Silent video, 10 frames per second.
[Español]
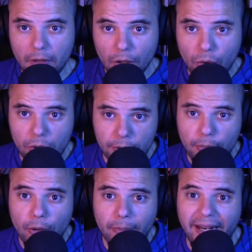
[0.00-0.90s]
cuando
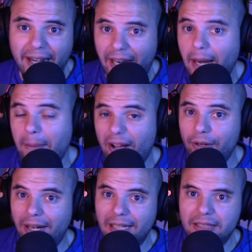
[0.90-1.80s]
hubo el gran
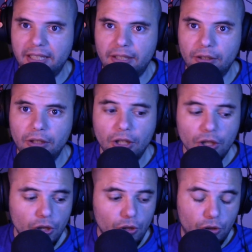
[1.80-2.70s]
apagón eléctrico,
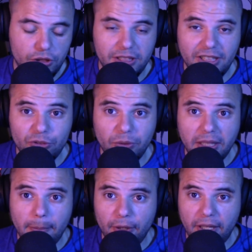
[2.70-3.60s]
os disteis
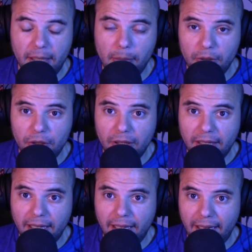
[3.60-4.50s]
cuenta porque en el momento en el
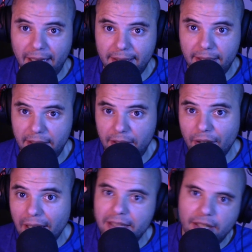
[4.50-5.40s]
que el tendido
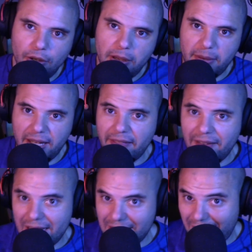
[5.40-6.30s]
eléctrico que venía de
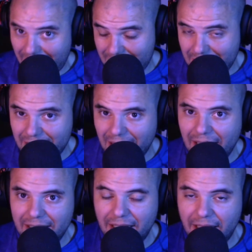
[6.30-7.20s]
las grandes
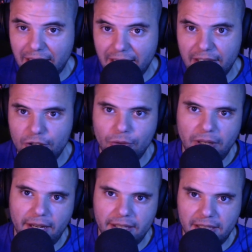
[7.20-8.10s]
centrales energéticas
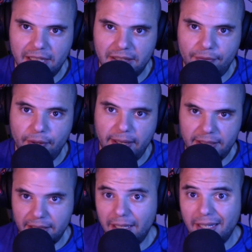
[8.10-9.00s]
nucleares de las
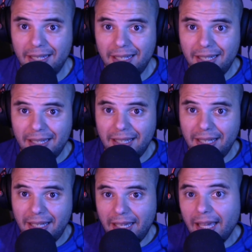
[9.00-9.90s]
afueras
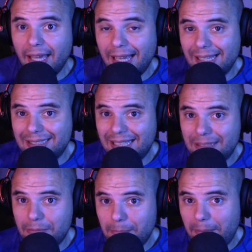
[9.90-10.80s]
y
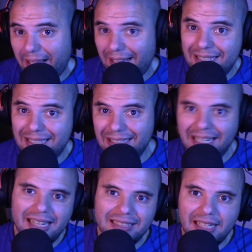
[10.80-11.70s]
estas pequeñas
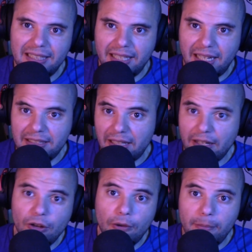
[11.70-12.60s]
centrales eléctricas de
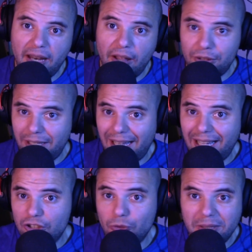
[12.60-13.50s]
ciclo combinado tenían
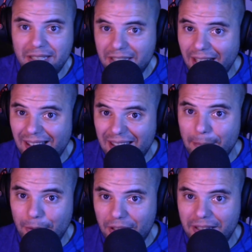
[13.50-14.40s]
que suministrar el
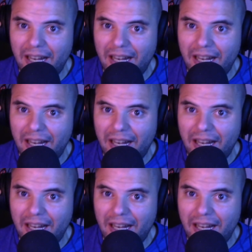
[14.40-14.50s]
100% de la